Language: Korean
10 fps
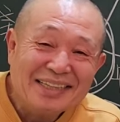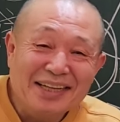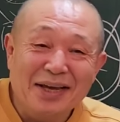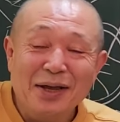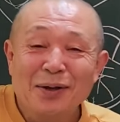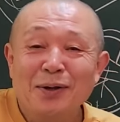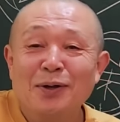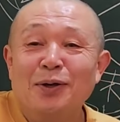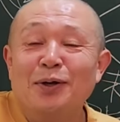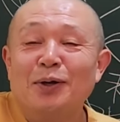근데
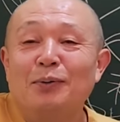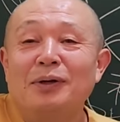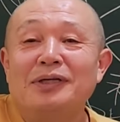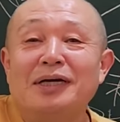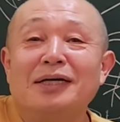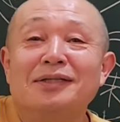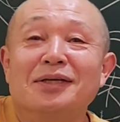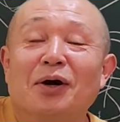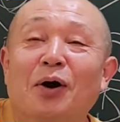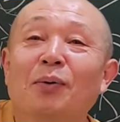
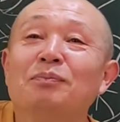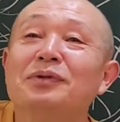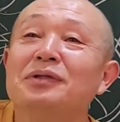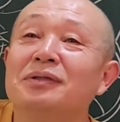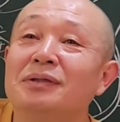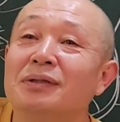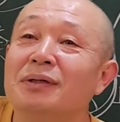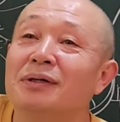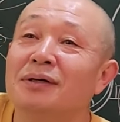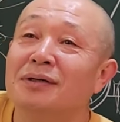외장하드에
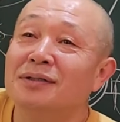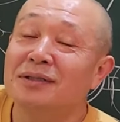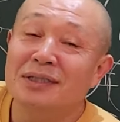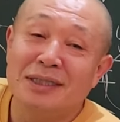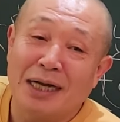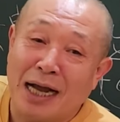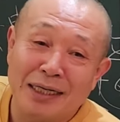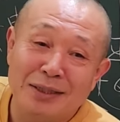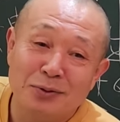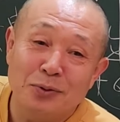없는 것을 이제
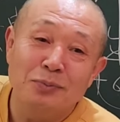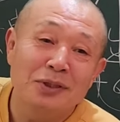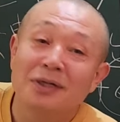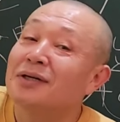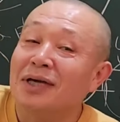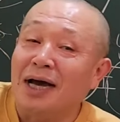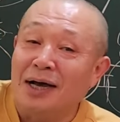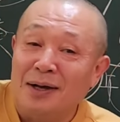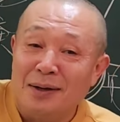강의를 조금씩 할 거야.